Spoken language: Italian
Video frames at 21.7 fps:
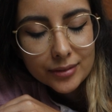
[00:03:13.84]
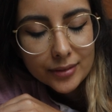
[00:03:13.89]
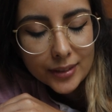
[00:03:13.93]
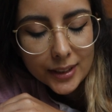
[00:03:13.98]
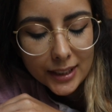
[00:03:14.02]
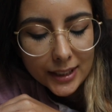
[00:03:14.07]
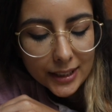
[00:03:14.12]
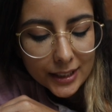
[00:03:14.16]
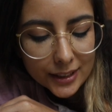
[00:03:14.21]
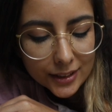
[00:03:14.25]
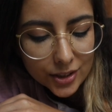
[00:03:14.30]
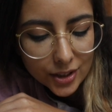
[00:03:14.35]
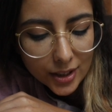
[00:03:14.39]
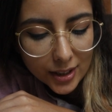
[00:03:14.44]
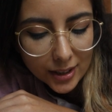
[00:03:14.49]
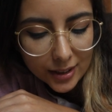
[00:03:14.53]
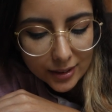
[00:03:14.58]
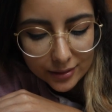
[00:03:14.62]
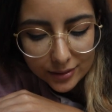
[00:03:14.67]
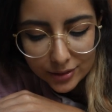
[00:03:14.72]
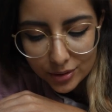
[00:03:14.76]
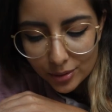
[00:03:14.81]
felici,
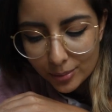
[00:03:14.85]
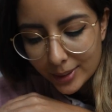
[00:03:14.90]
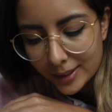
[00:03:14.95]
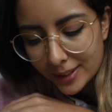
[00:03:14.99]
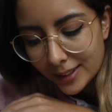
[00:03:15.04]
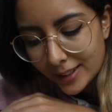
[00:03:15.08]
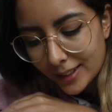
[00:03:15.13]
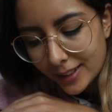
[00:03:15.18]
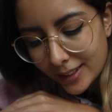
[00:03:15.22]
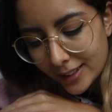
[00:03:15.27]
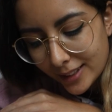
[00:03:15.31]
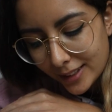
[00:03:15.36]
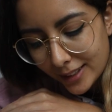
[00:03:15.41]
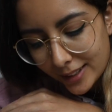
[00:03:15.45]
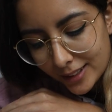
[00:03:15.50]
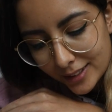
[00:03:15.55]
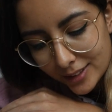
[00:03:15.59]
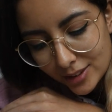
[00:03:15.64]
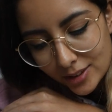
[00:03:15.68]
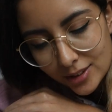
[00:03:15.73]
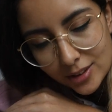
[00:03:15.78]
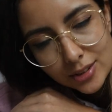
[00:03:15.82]
insomma,
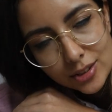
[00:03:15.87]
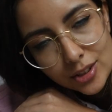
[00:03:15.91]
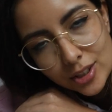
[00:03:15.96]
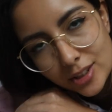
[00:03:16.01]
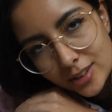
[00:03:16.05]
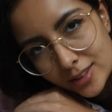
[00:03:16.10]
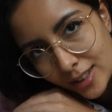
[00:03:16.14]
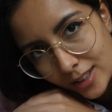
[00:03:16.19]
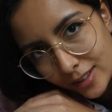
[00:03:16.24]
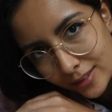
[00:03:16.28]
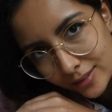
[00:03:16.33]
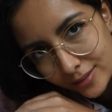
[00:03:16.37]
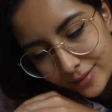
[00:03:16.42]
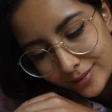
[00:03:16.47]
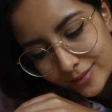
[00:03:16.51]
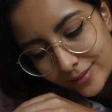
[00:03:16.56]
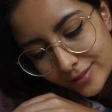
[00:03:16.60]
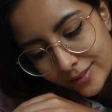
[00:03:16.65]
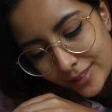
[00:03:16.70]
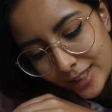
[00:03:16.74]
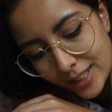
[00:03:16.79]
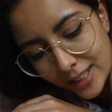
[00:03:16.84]
ci sta.
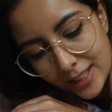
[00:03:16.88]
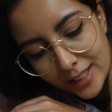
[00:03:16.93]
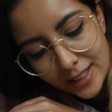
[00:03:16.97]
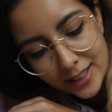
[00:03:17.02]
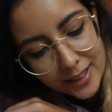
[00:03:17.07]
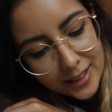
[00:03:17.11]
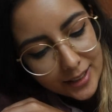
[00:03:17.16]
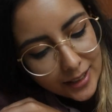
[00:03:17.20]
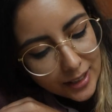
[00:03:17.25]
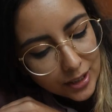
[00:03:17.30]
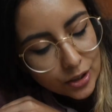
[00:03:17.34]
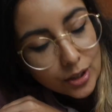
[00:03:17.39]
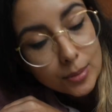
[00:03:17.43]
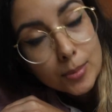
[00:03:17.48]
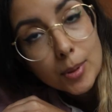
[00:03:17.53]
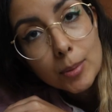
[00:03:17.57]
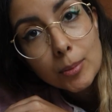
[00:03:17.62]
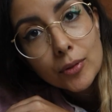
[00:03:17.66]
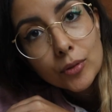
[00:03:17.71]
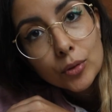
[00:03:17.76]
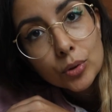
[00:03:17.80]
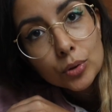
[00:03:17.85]
Noi
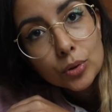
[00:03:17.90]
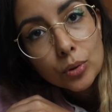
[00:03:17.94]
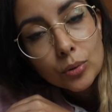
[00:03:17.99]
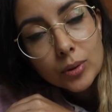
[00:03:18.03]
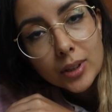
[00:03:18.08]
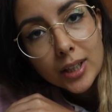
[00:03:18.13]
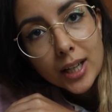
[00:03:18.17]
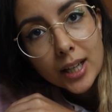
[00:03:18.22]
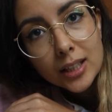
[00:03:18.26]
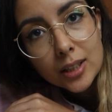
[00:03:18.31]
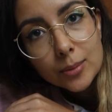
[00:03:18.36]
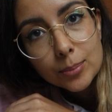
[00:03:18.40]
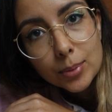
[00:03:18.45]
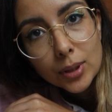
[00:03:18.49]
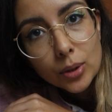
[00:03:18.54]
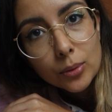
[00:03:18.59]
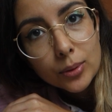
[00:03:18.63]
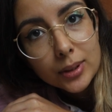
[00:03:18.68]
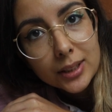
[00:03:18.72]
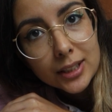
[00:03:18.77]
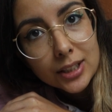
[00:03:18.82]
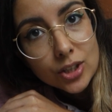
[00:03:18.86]
abbiamo avuto un cane
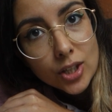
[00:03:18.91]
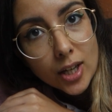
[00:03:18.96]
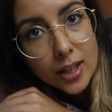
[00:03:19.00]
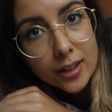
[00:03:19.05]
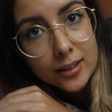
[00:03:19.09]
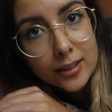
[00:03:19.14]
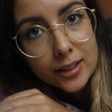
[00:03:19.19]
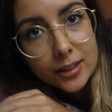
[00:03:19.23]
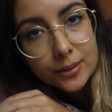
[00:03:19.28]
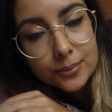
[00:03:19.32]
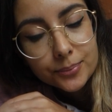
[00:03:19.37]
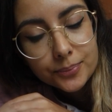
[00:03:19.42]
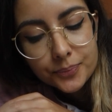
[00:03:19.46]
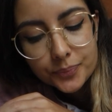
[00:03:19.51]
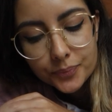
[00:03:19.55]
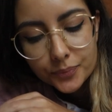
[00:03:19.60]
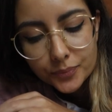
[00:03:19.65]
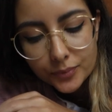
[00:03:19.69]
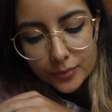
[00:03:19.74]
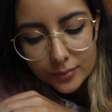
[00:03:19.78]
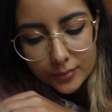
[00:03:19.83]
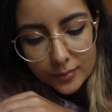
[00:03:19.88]
per 15 anni,
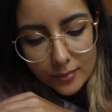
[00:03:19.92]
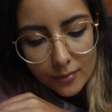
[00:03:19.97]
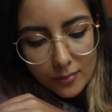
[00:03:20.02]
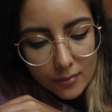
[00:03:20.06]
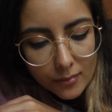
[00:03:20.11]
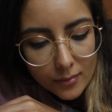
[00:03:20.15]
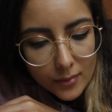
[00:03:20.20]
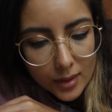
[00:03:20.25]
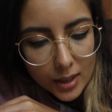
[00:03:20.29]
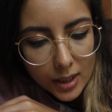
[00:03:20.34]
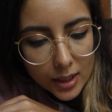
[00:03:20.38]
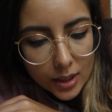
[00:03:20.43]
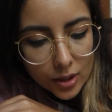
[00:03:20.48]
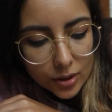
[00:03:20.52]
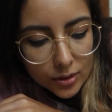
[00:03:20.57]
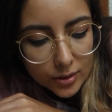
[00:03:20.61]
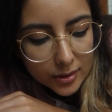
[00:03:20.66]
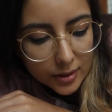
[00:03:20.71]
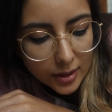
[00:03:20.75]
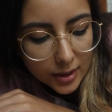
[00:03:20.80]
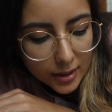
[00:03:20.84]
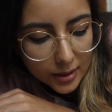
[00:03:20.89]
io
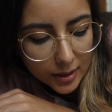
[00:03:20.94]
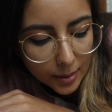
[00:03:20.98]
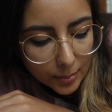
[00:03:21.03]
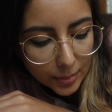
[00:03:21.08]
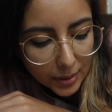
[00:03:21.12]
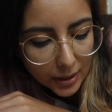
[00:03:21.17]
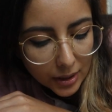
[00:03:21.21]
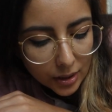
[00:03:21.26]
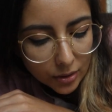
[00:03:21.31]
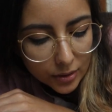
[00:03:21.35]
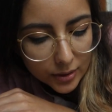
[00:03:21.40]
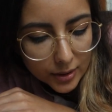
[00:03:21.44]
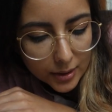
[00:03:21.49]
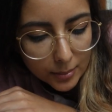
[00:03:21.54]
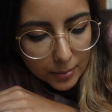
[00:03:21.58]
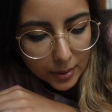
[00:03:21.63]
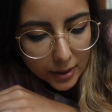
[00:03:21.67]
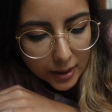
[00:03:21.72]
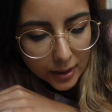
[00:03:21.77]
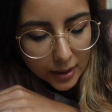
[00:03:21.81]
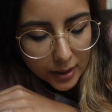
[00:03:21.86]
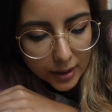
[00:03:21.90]
sin da piccolo ho
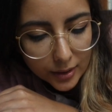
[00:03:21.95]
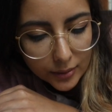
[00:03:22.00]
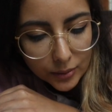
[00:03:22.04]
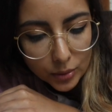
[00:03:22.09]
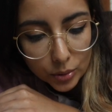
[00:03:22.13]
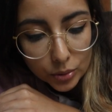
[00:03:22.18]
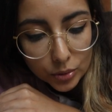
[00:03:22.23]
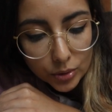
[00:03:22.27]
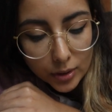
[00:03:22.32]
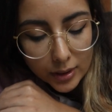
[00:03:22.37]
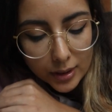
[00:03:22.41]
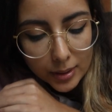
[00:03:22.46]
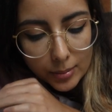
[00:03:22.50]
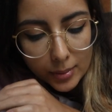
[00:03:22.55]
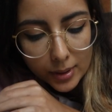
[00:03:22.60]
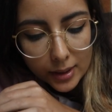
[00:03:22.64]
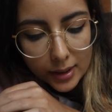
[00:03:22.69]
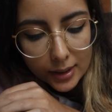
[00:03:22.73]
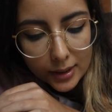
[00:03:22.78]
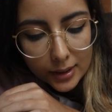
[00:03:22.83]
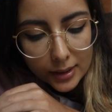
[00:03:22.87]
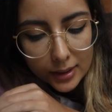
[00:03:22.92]
sempre voluto
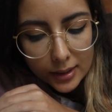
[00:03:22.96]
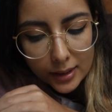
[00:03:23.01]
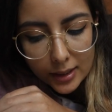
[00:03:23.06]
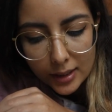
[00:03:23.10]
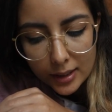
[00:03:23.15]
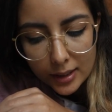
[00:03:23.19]
animali